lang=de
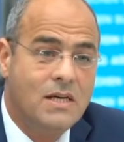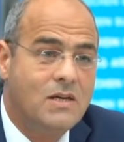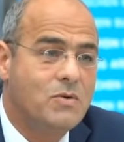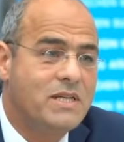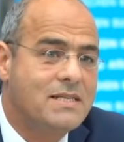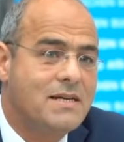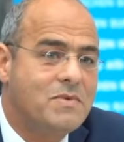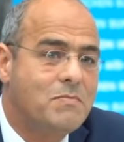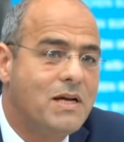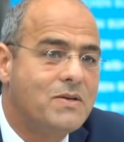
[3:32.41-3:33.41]
Über die
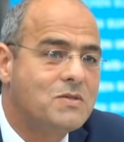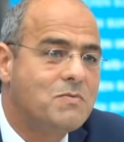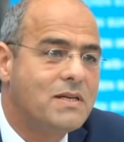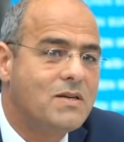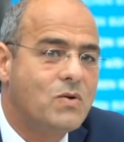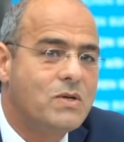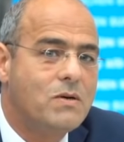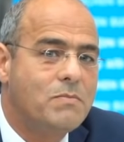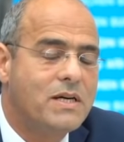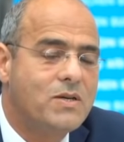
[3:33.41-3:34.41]
gesamte
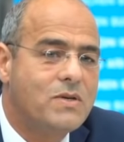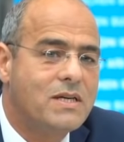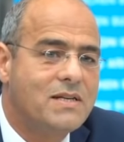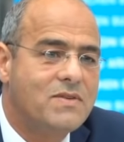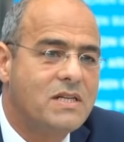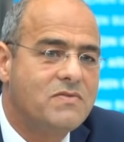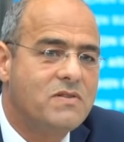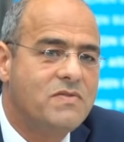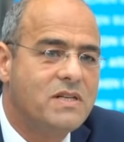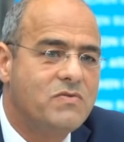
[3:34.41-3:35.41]
Planungsperiode reden wir hier von
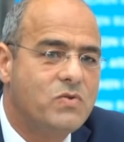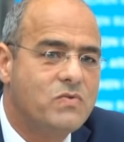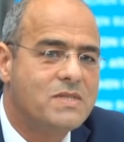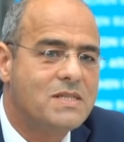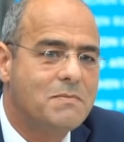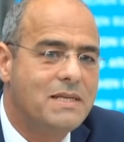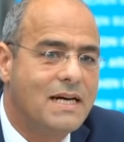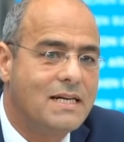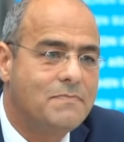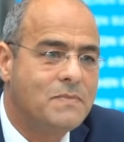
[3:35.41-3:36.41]
54
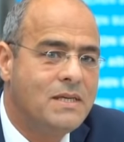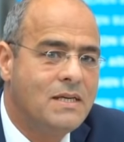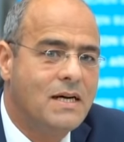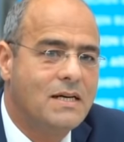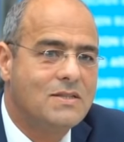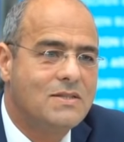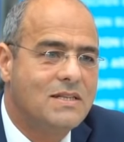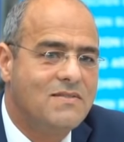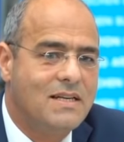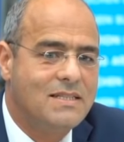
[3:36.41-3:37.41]
Milliarden, also eine
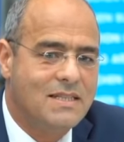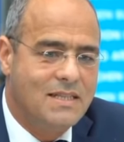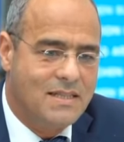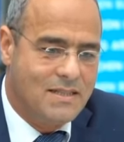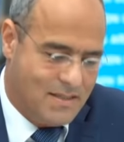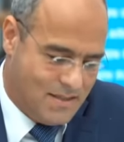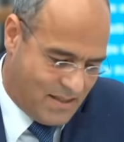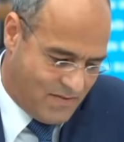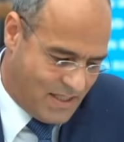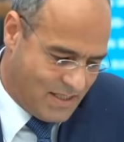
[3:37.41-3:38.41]
gewaltige, ein
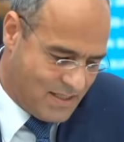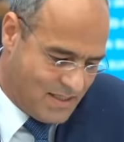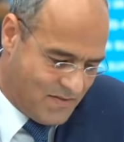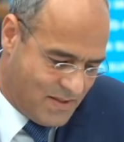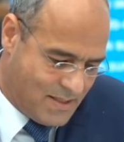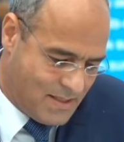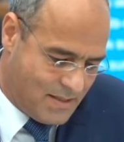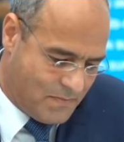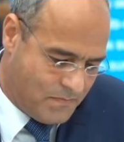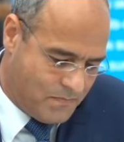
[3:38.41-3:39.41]
gewaltiges Defizit.